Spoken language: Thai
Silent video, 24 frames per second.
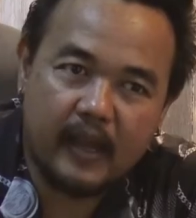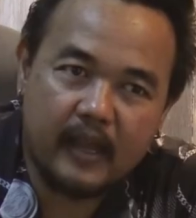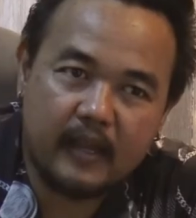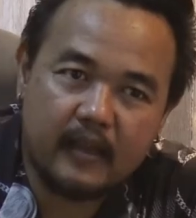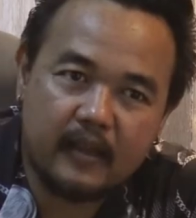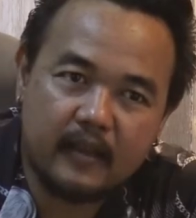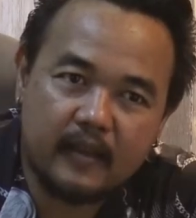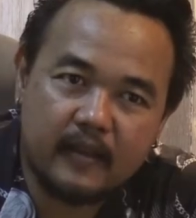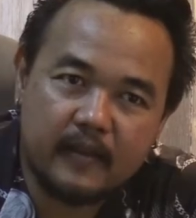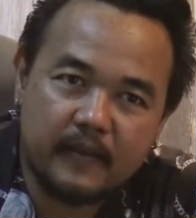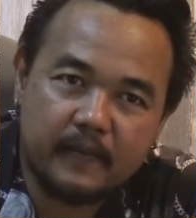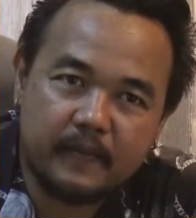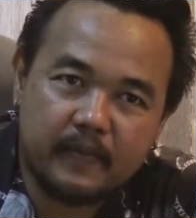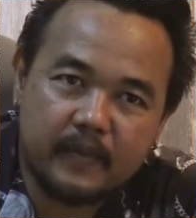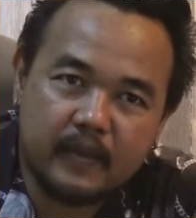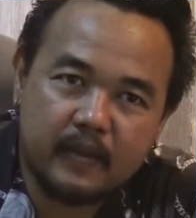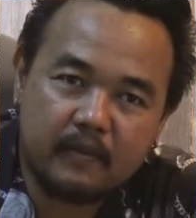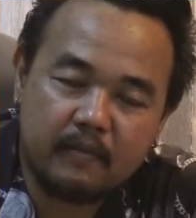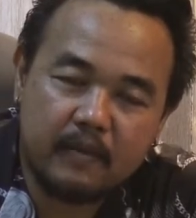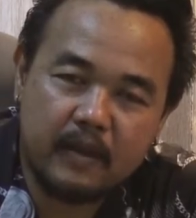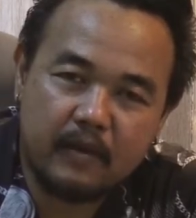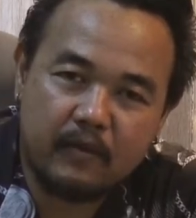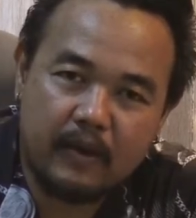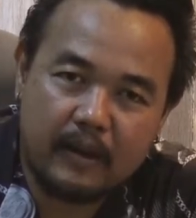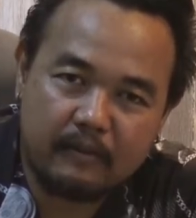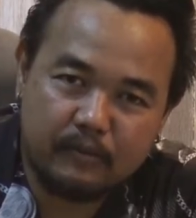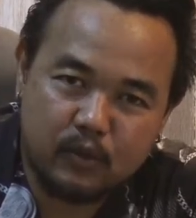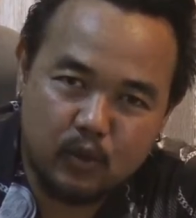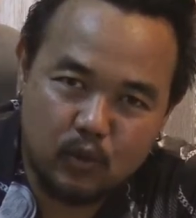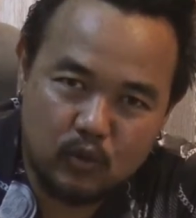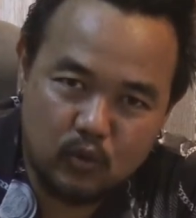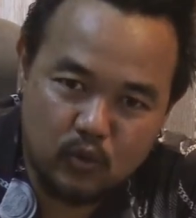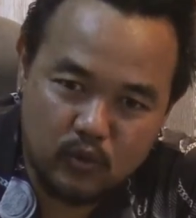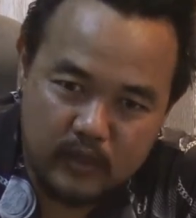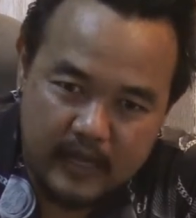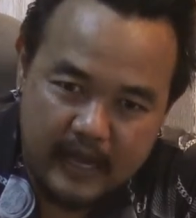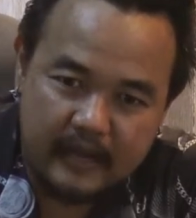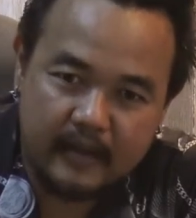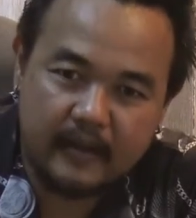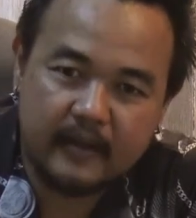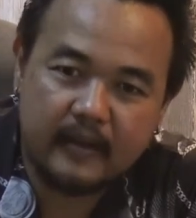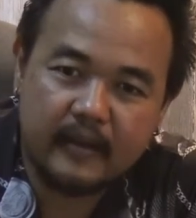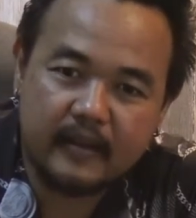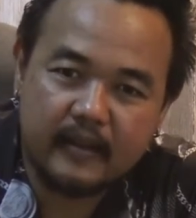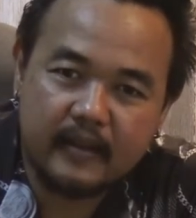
ให้มีความสุขทุกท่าน